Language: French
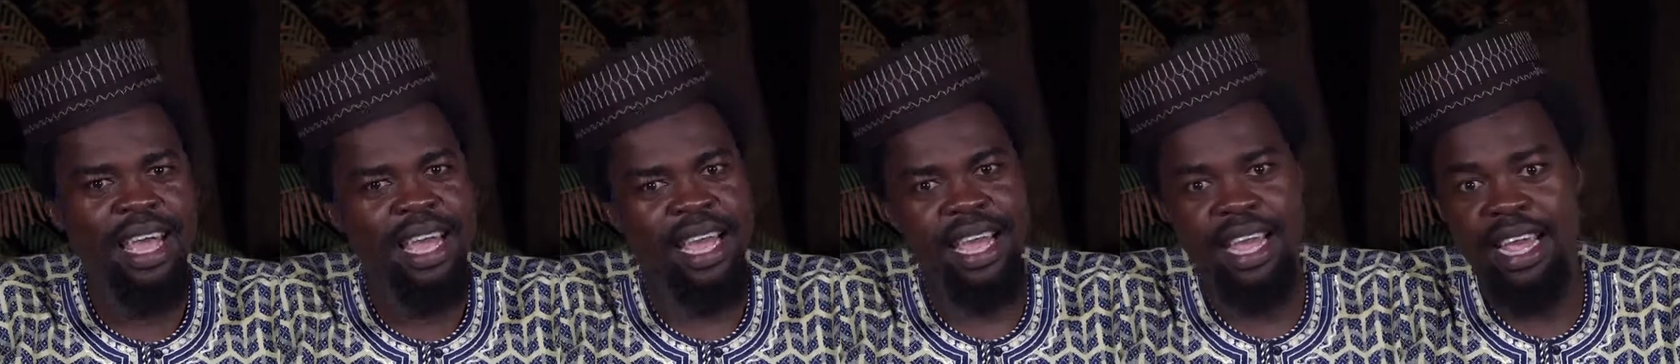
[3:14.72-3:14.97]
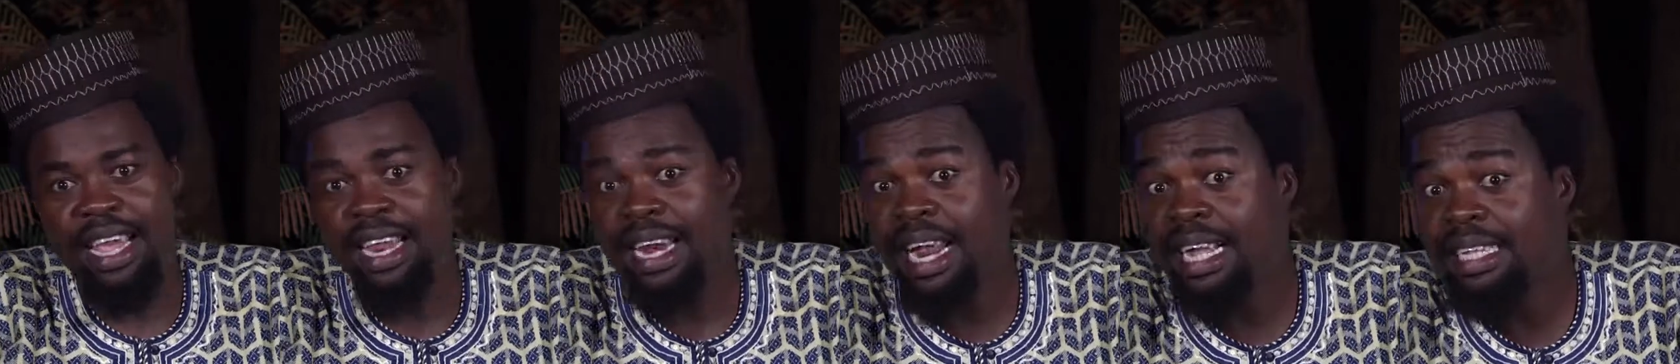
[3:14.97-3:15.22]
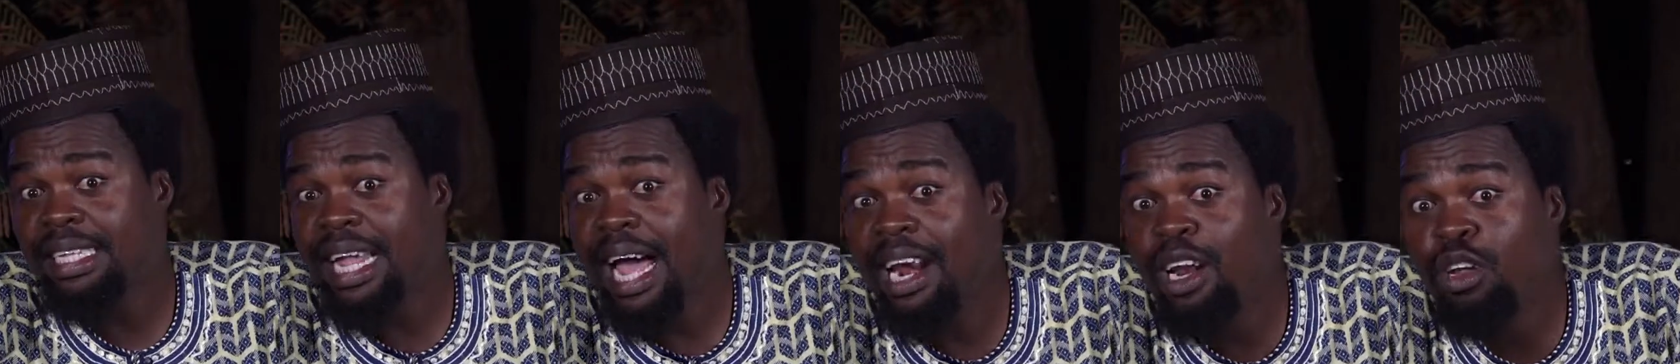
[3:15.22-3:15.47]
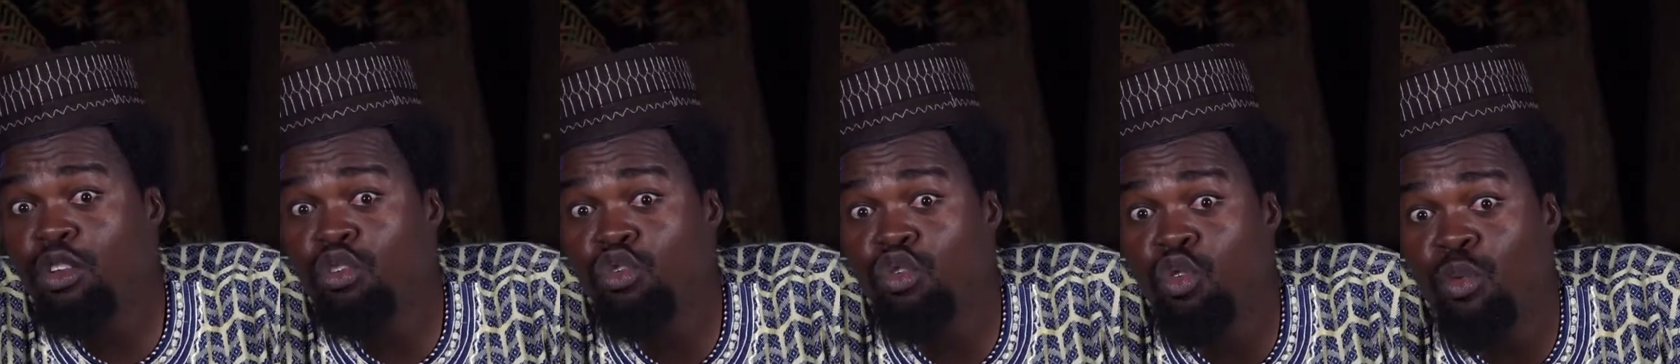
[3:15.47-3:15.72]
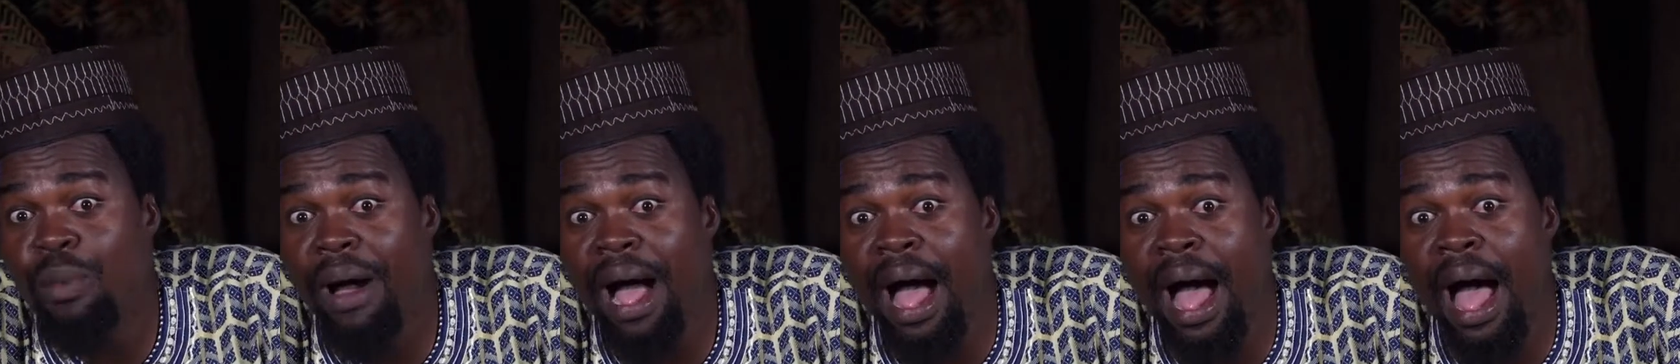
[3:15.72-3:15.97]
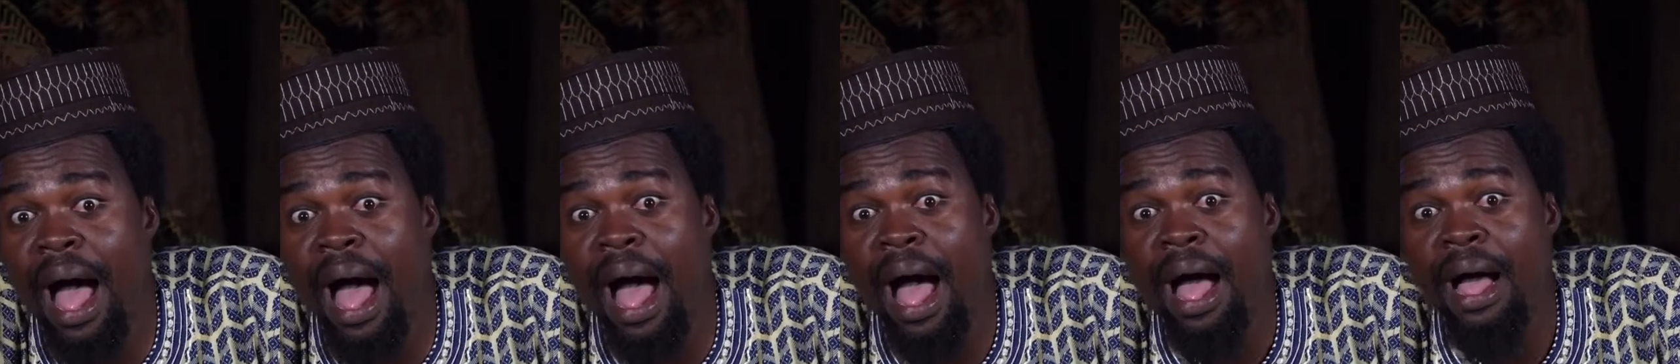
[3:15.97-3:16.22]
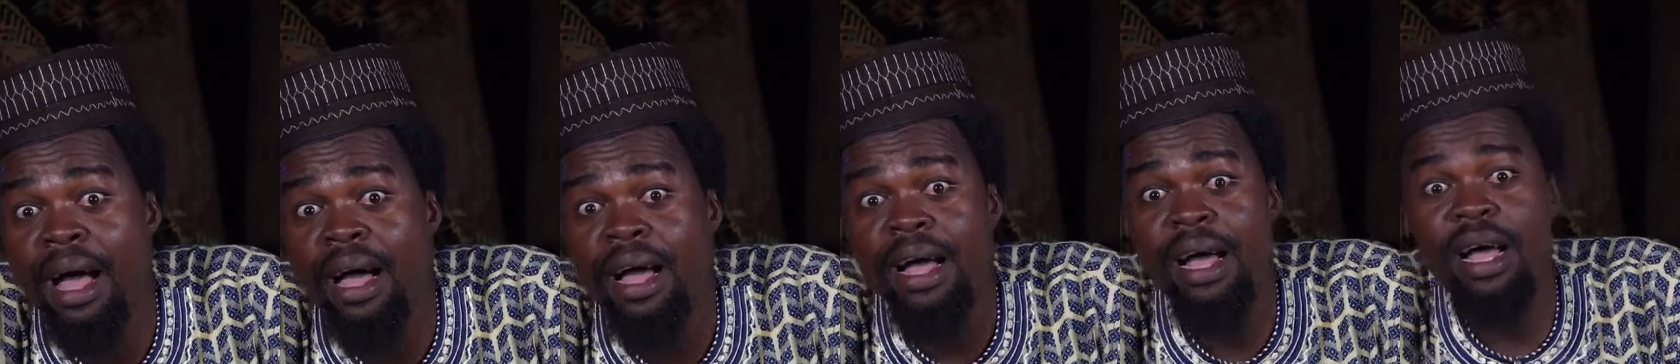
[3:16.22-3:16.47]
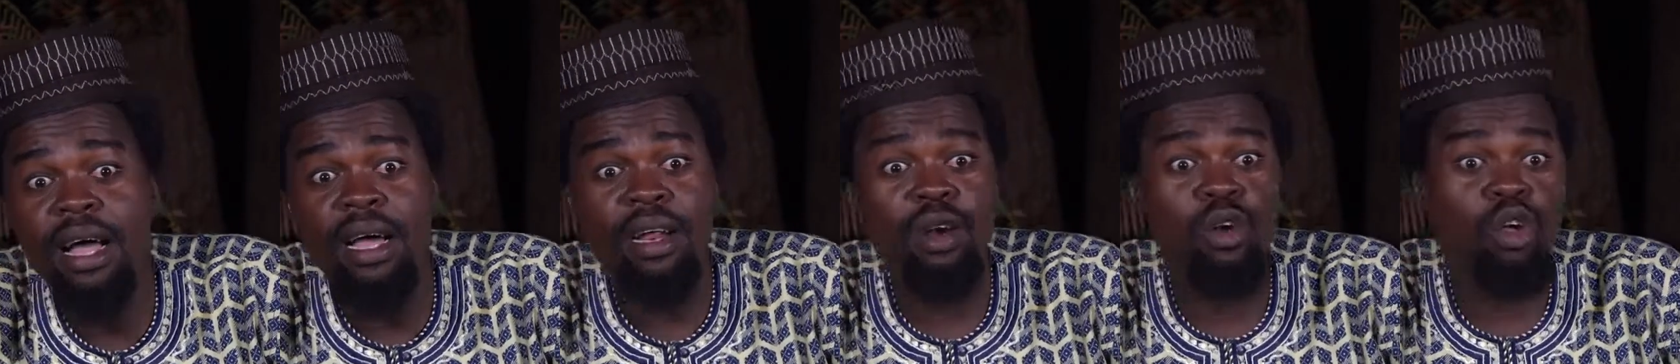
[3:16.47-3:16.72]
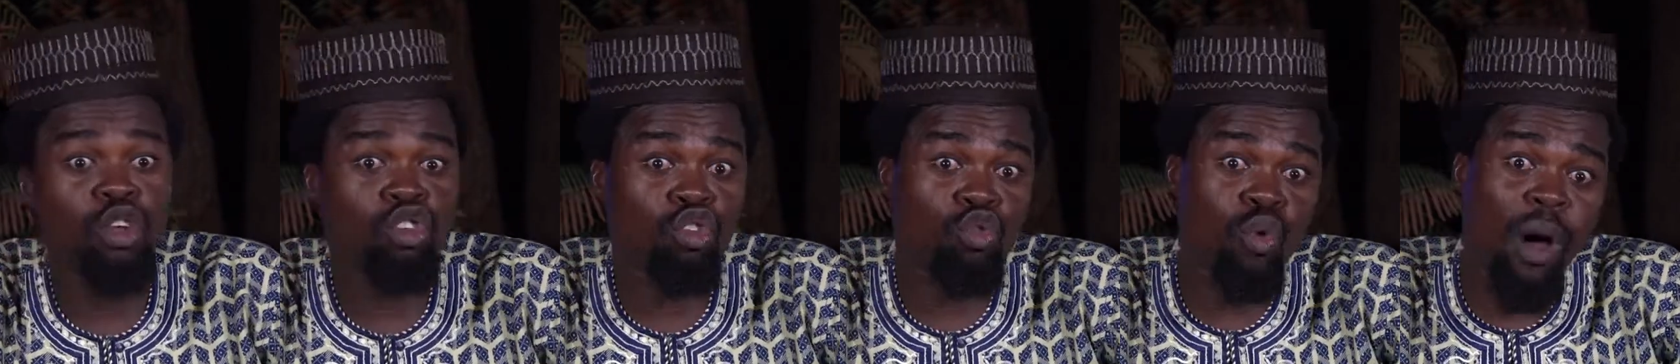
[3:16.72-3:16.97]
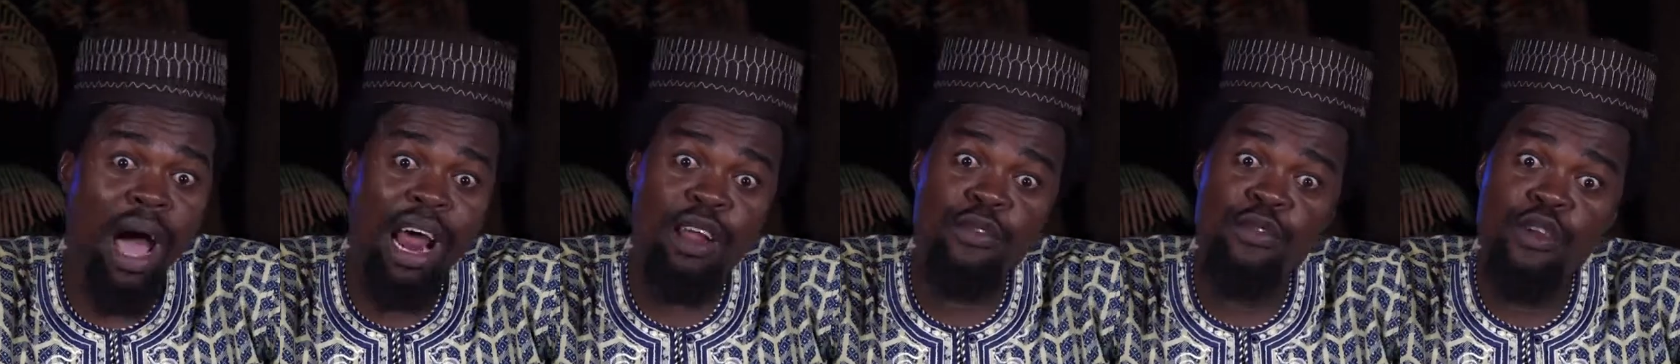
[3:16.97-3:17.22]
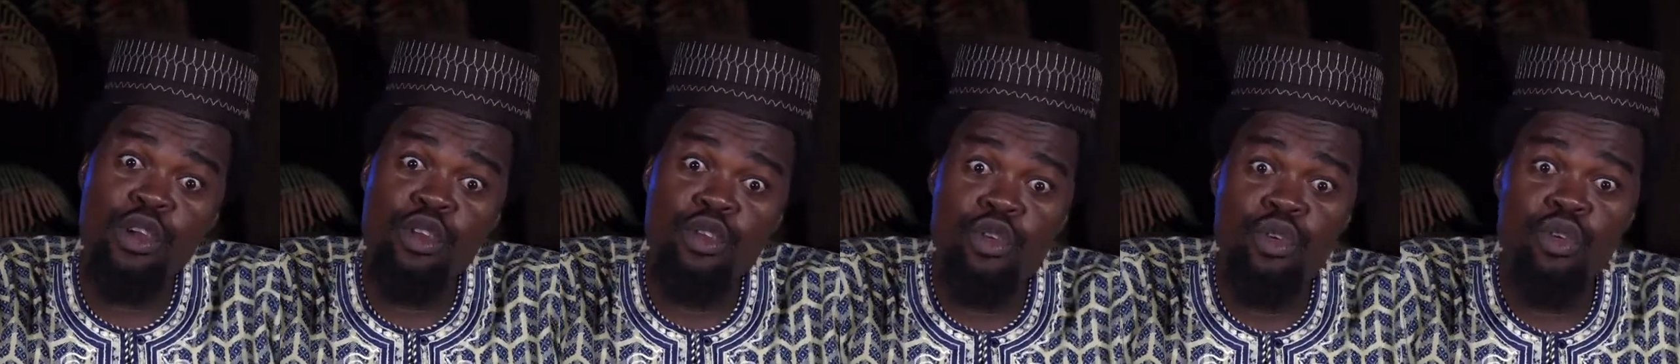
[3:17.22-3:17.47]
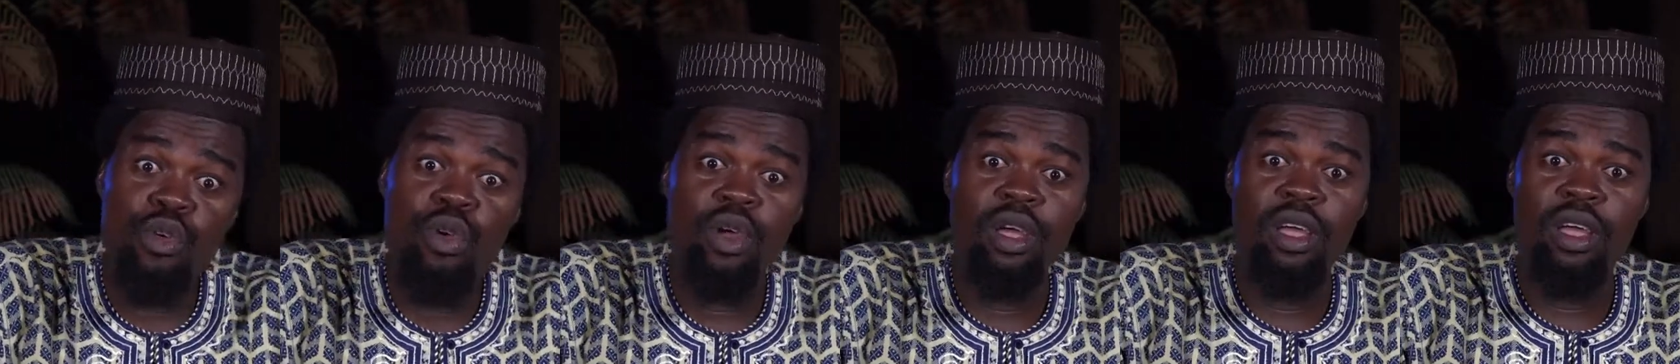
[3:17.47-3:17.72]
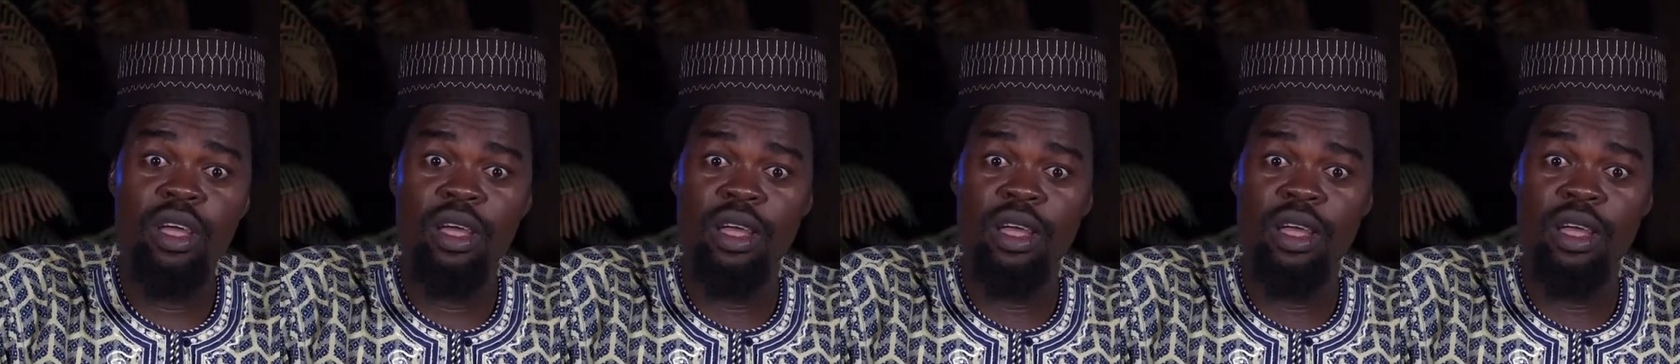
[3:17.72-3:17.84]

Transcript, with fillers: Et Nathan Touba, le soir venu,